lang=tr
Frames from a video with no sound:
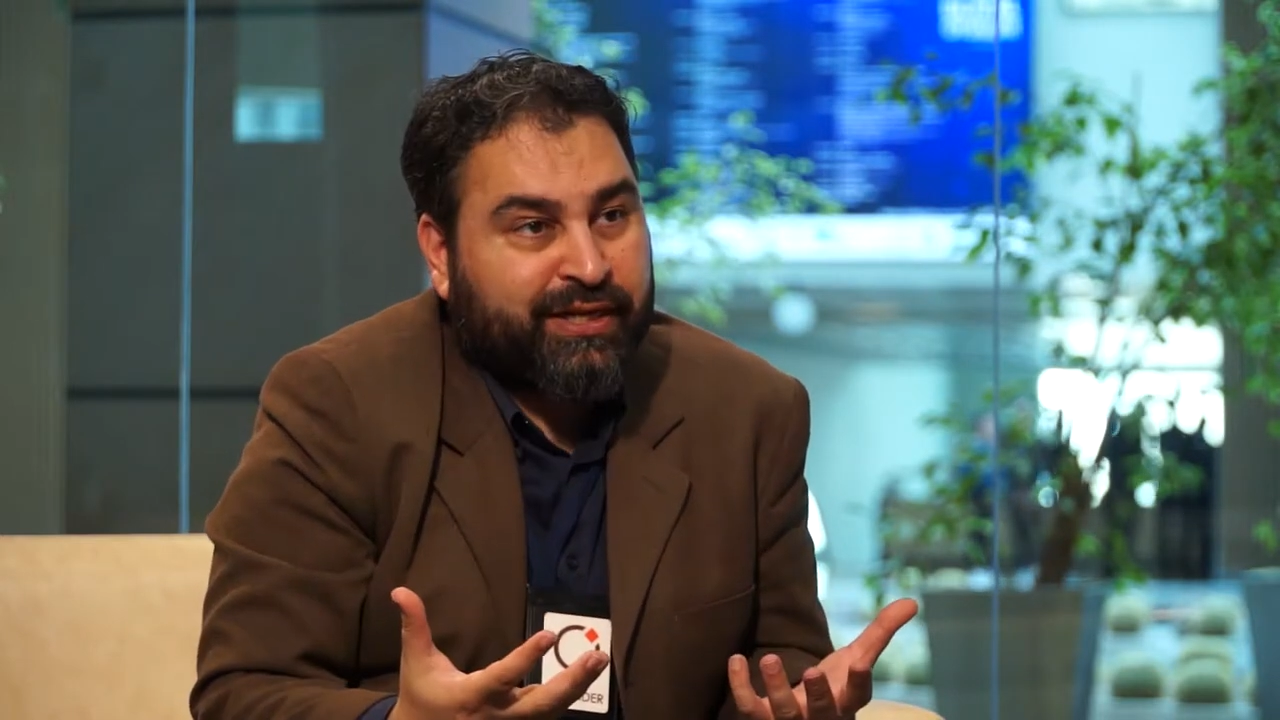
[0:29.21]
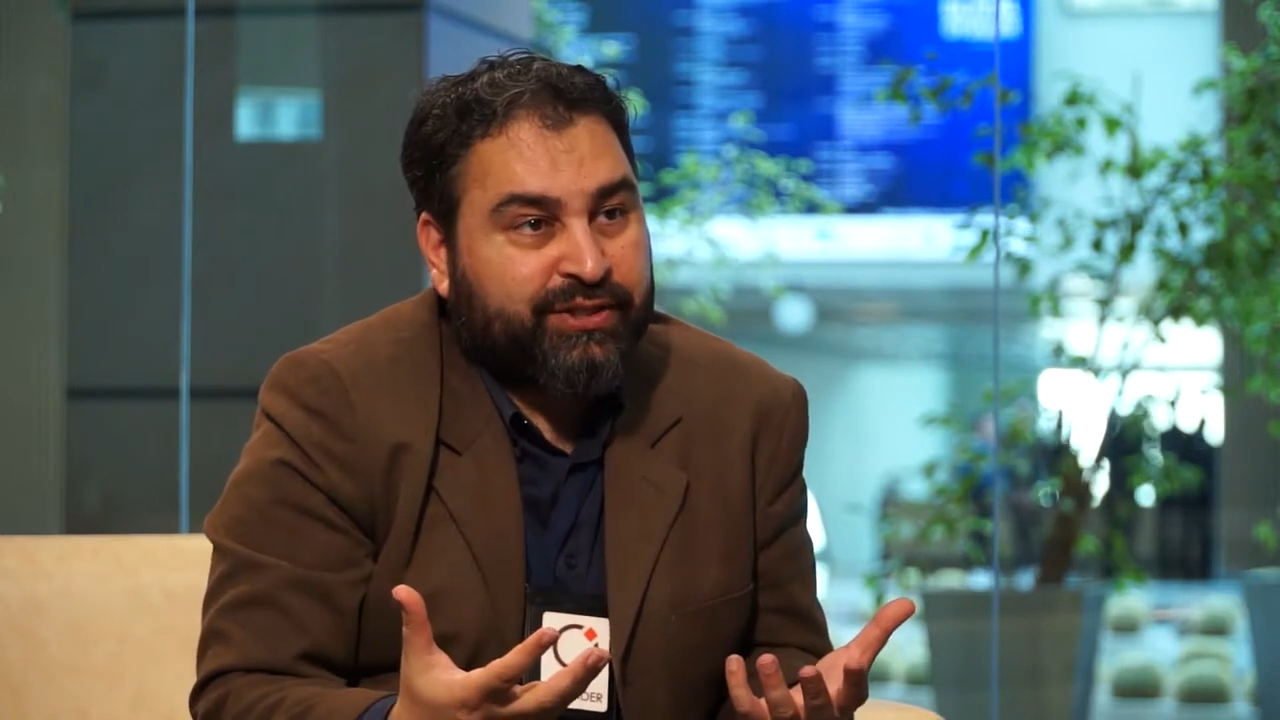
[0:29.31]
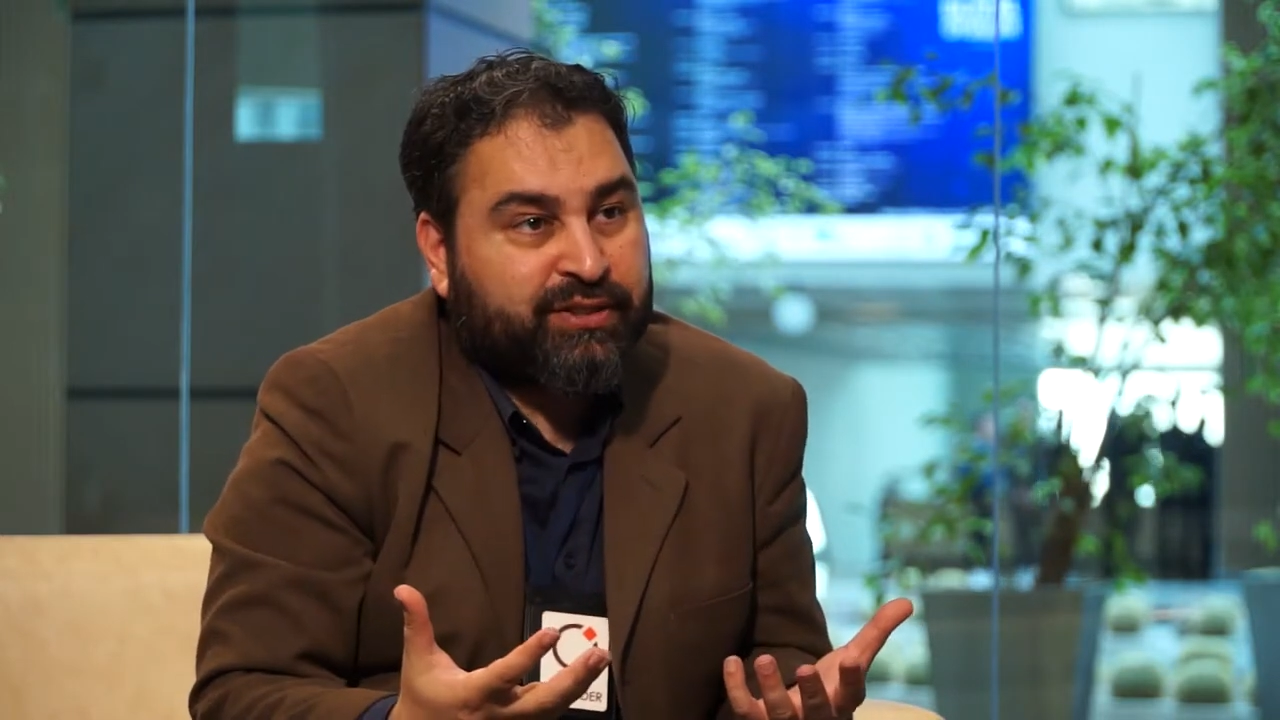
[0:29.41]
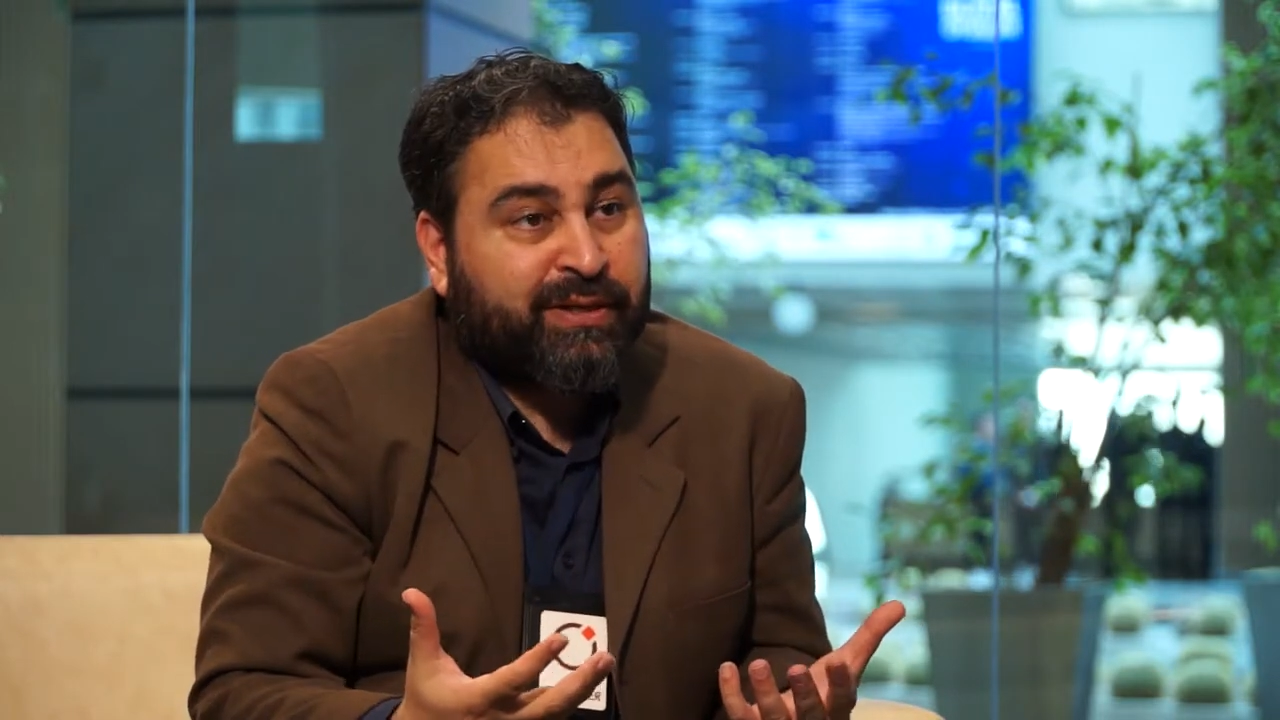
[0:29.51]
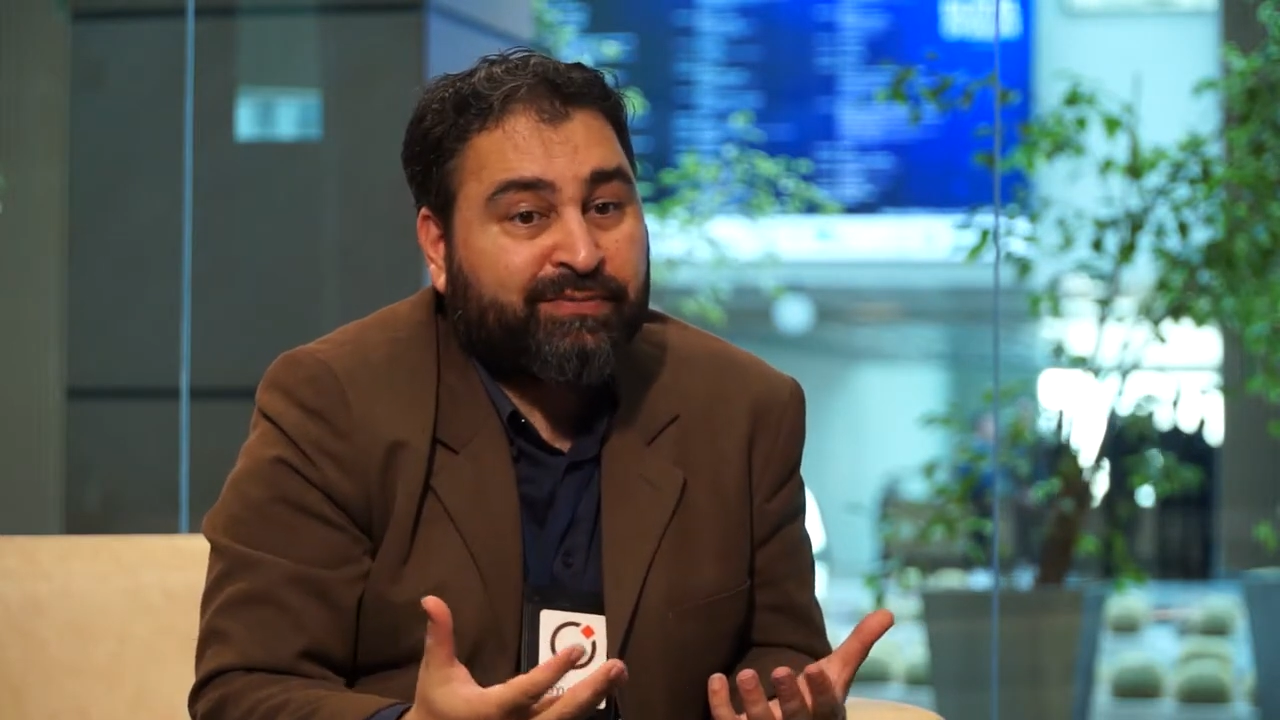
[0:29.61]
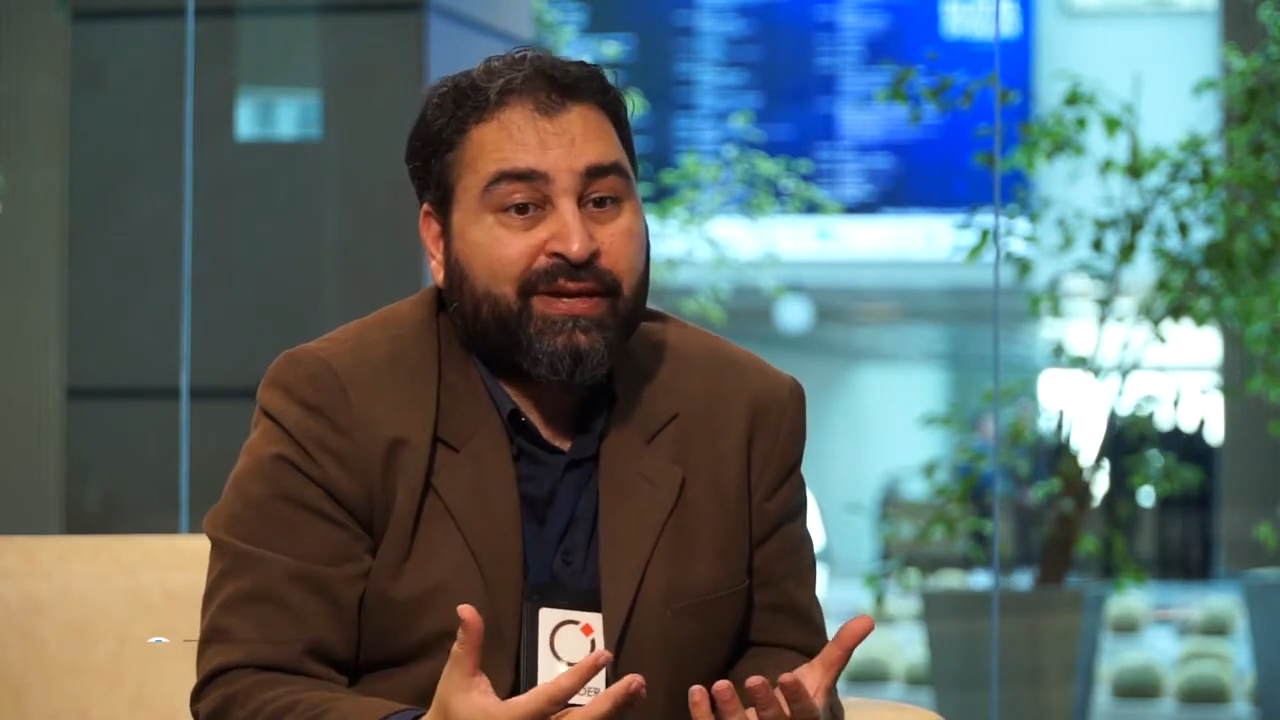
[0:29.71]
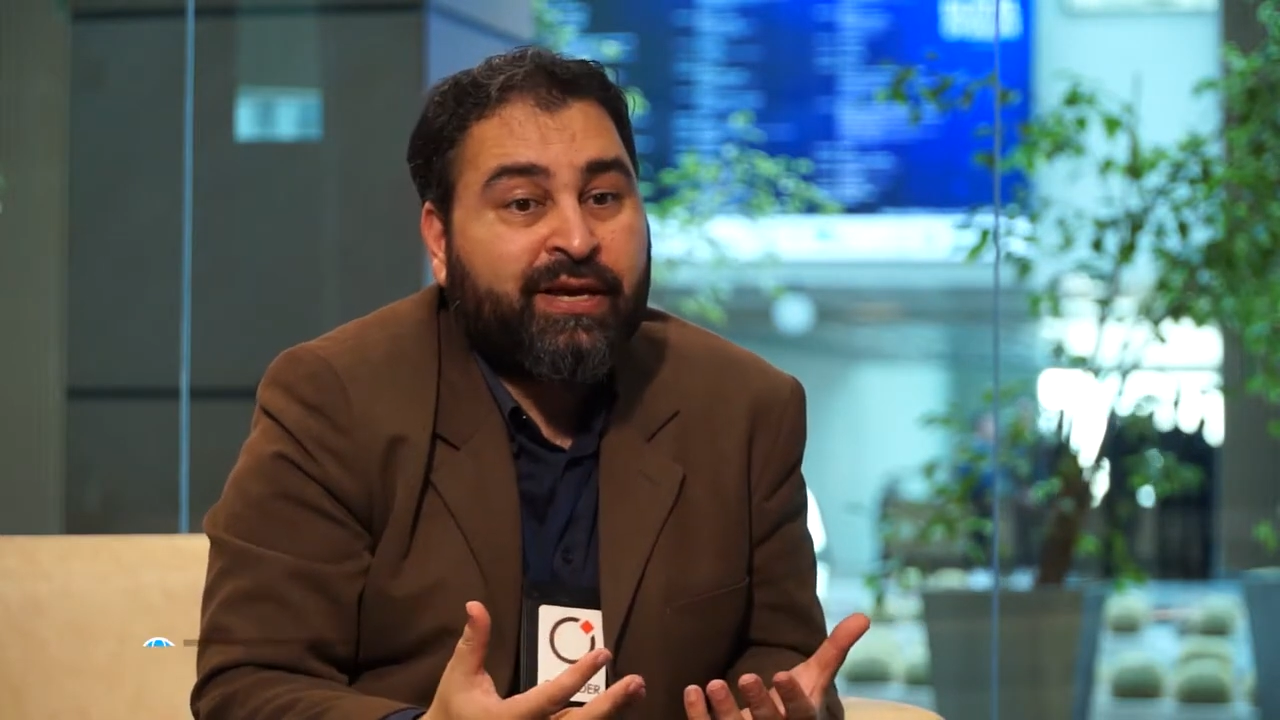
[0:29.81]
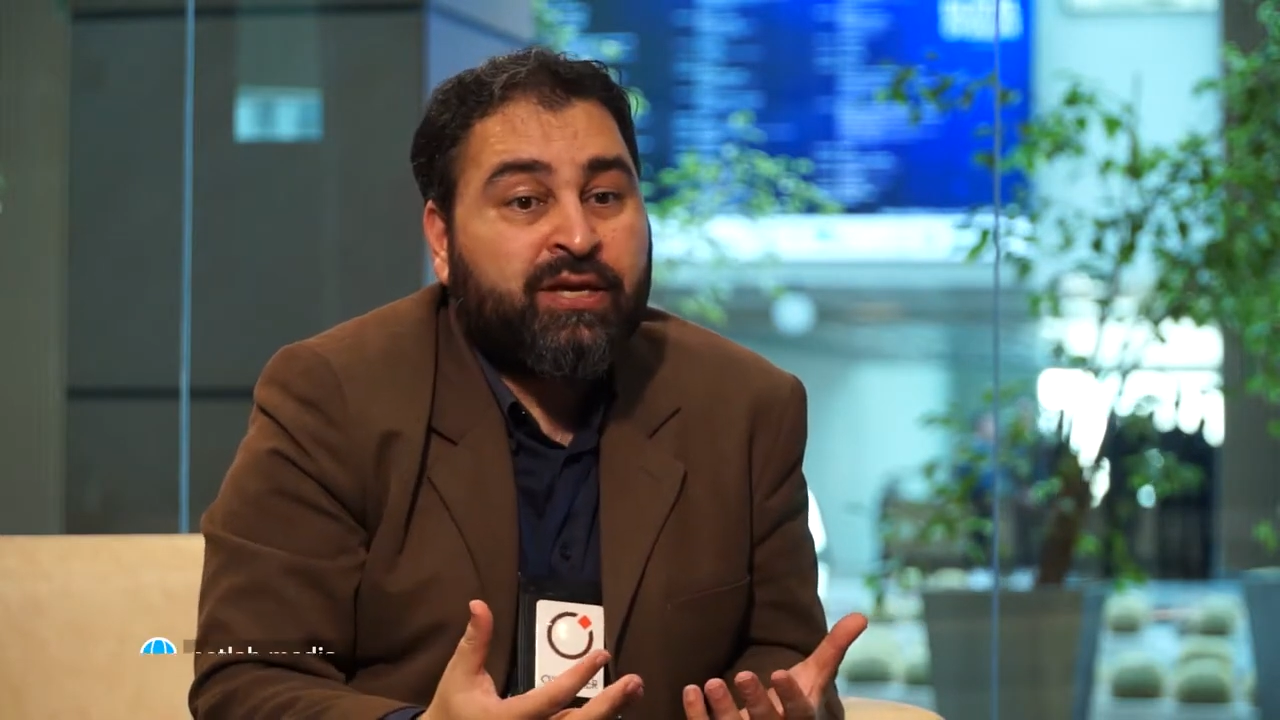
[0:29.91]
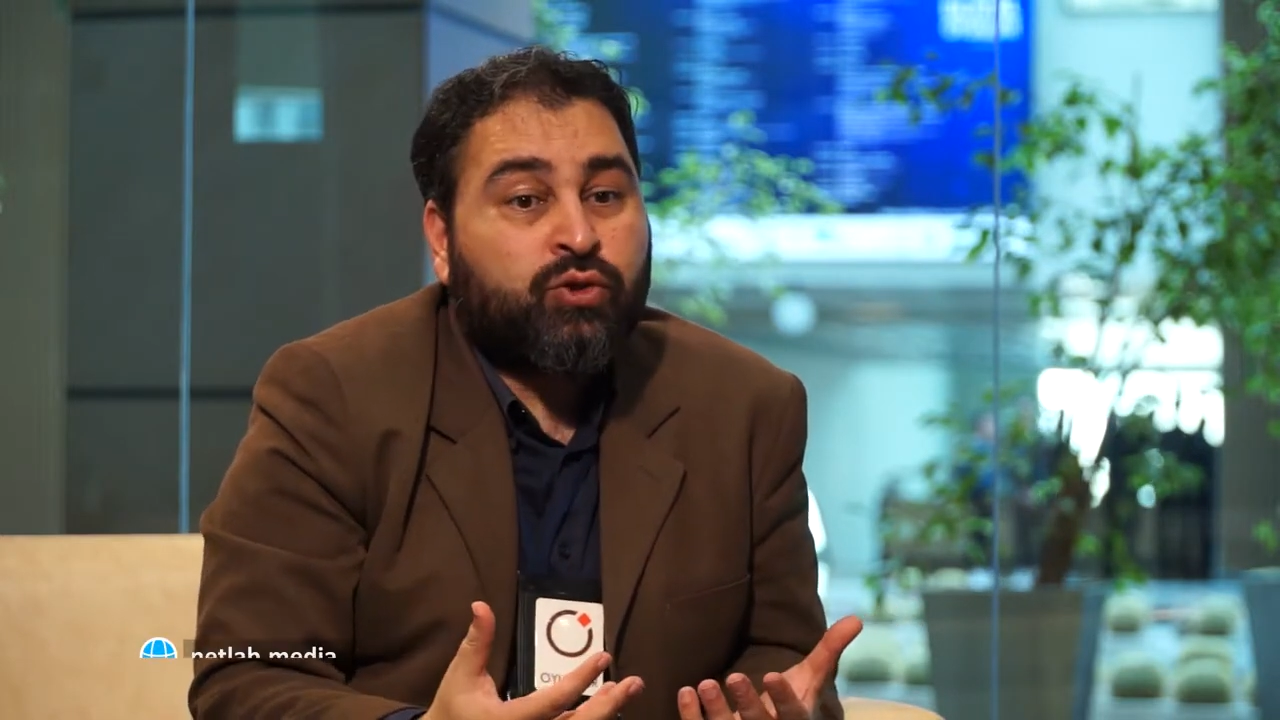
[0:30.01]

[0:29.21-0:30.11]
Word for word: geliştirmek ve